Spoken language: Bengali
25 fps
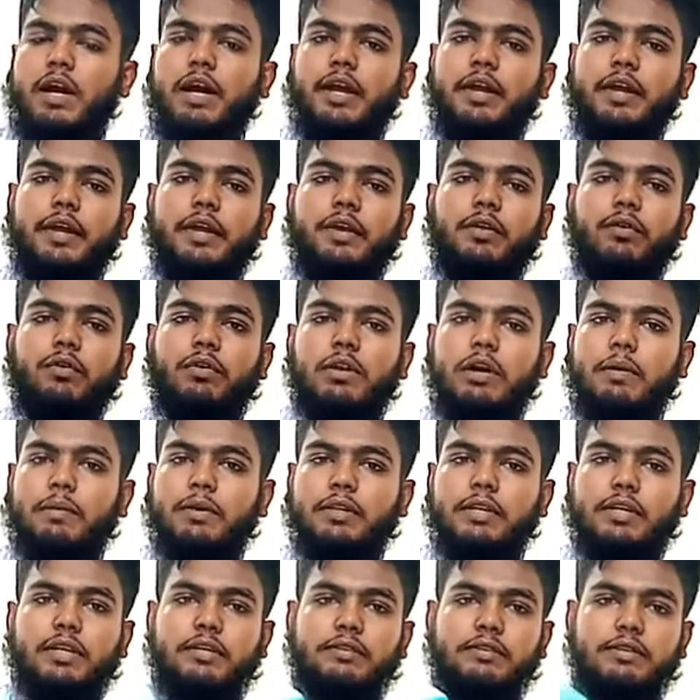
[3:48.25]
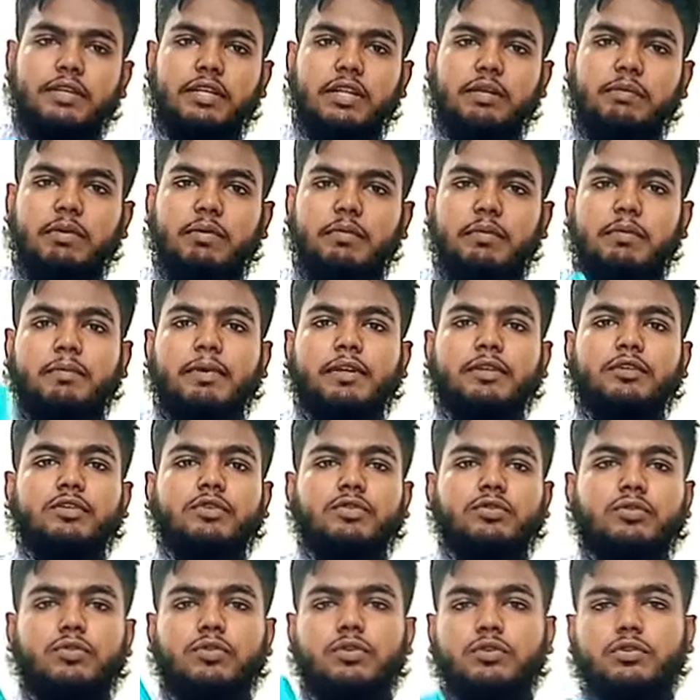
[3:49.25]
আর এগুলো আমাদের কাছে নিতে পারবেন মাত্র
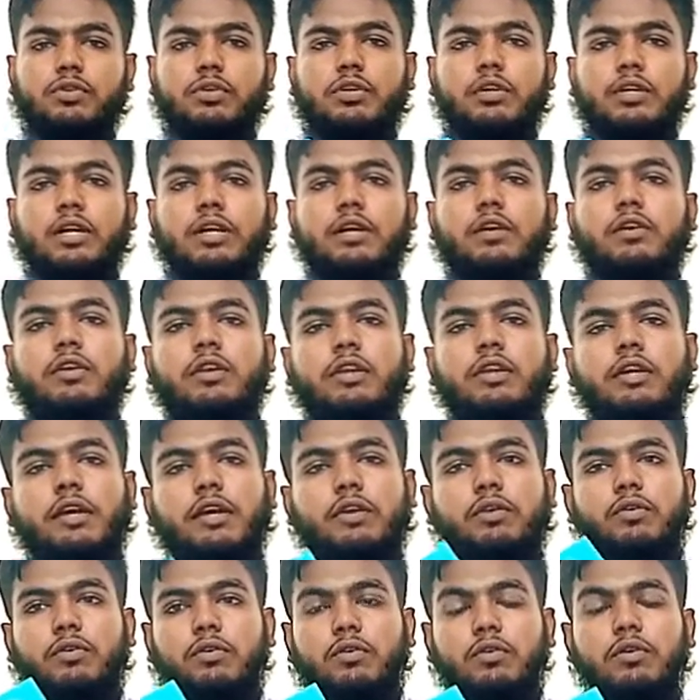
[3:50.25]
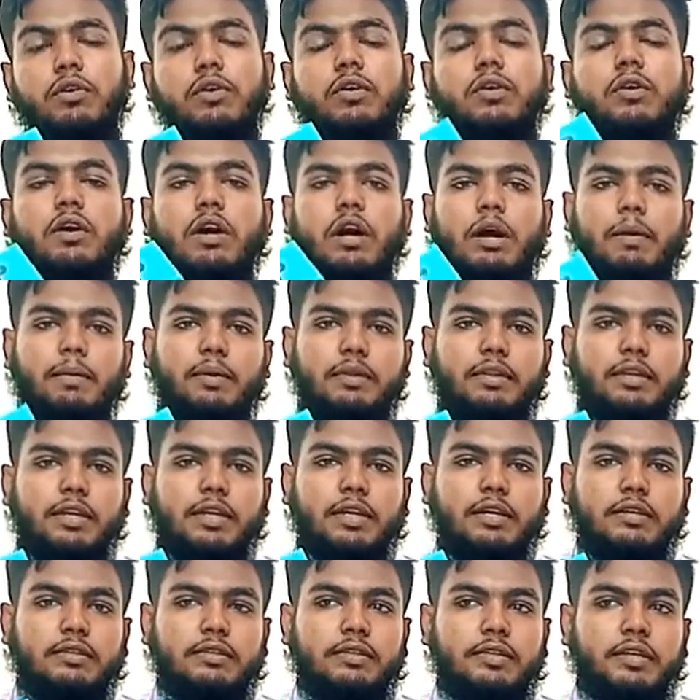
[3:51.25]
ষোলোশো টাকা হলে এগুলো আমাদের
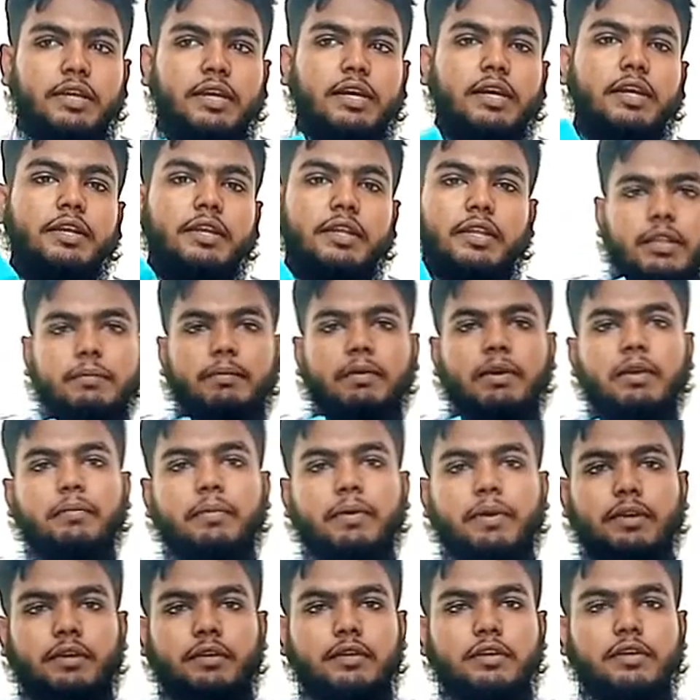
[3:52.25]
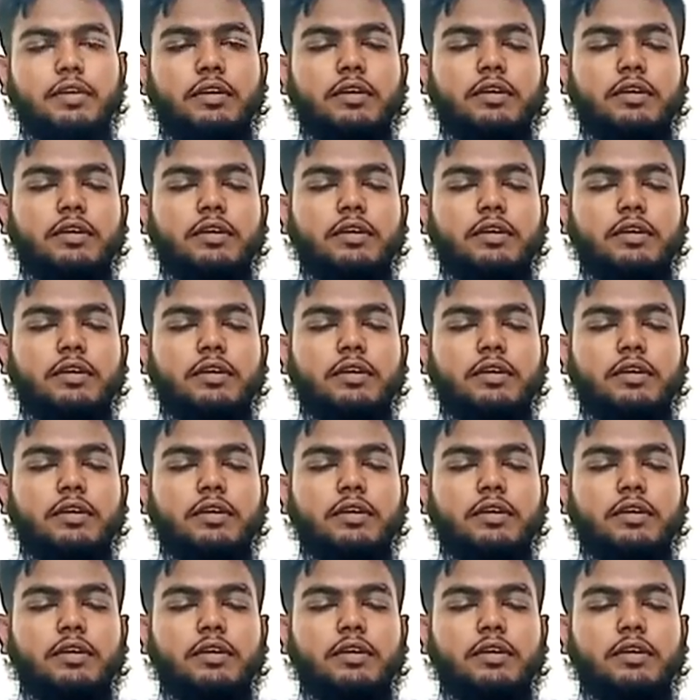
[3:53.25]
কাছ থেকে নিতে পারবেন